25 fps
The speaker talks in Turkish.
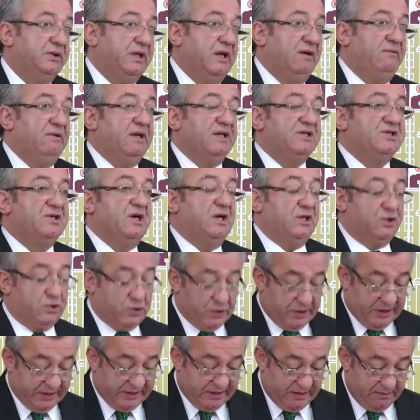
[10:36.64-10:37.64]
Devlet
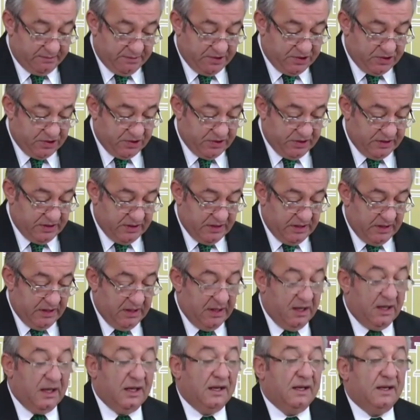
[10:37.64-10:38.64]
çarçur edilmiş.
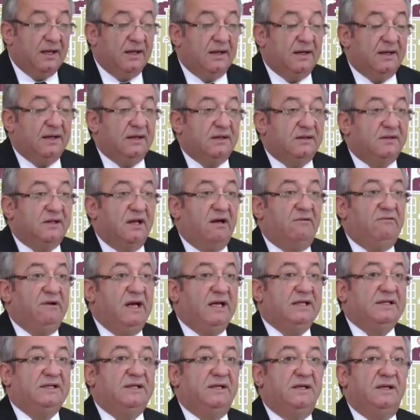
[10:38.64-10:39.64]

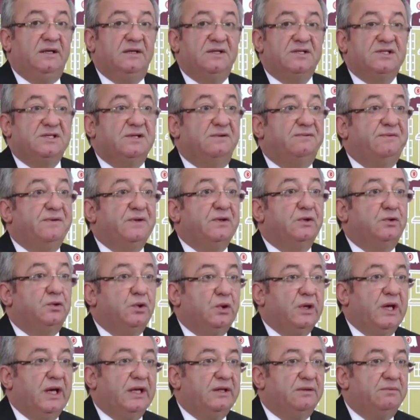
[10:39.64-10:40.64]
Devlet sıfırı
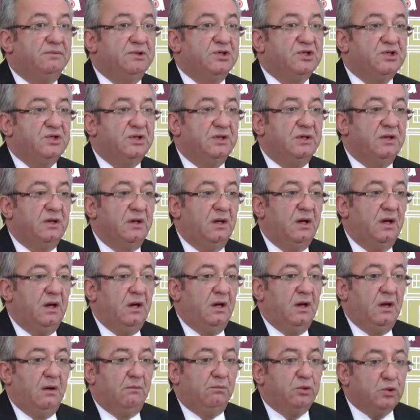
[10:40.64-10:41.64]
tüketmiş.
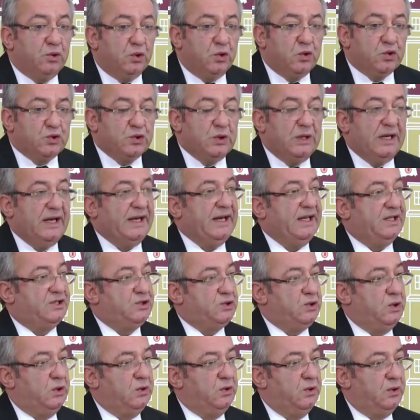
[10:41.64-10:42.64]
Bunu
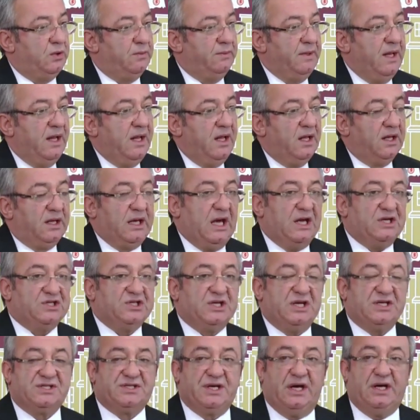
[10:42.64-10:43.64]
üzülerek söylüyorum.
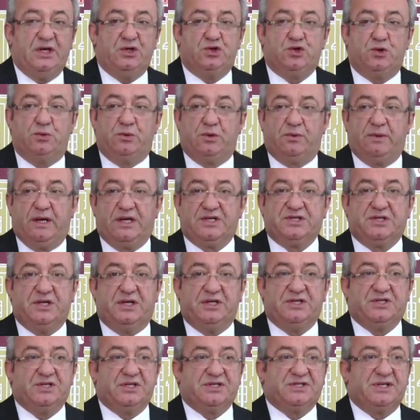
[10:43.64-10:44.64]
Keşke Sayın
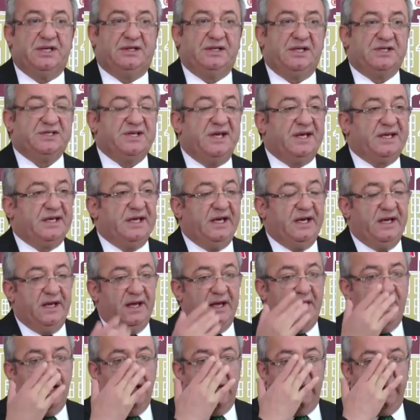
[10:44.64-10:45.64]
Cumhurbaşkanı çıksa dese
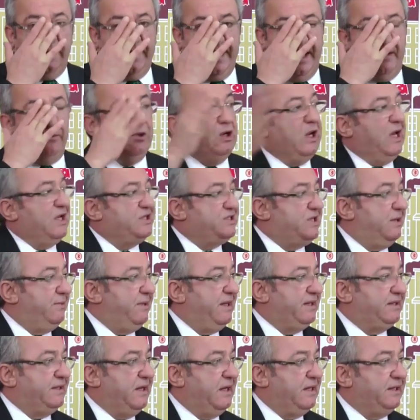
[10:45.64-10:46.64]
ki ne
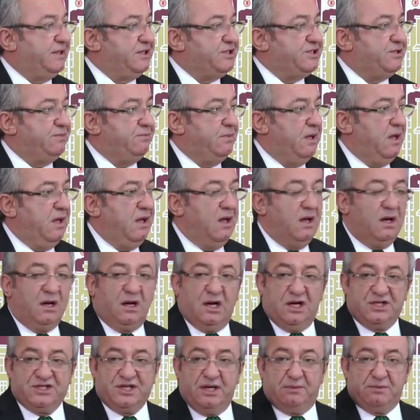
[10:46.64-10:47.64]
münasebet kardeşim.
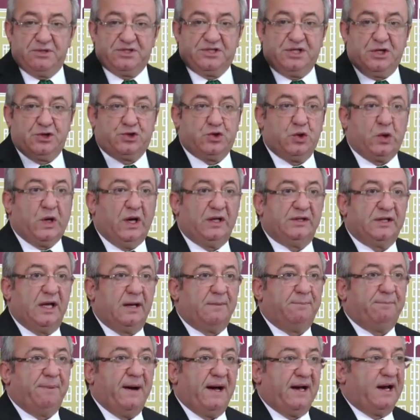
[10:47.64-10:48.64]
Kasamızda şu
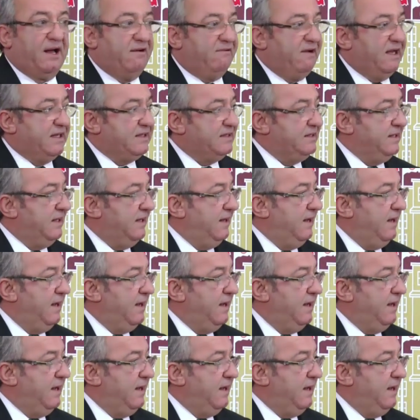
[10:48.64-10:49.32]
kadar para var.